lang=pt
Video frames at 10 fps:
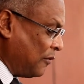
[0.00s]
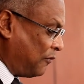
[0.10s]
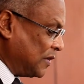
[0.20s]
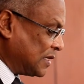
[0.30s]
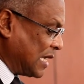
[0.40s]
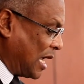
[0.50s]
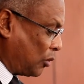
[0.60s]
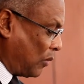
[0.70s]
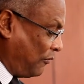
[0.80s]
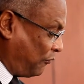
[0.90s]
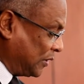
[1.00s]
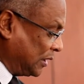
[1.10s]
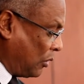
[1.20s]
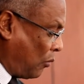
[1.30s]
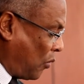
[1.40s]
visando
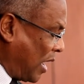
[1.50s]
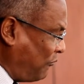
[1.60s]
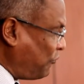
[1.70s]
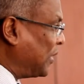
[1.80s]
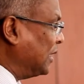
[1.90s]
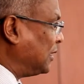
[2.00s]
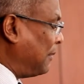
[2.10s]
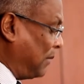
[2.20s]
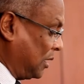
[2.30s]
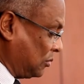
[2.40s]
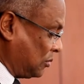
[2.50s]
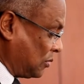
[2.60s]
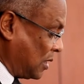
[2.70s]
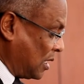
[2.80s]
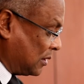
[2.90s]
o enfrentamento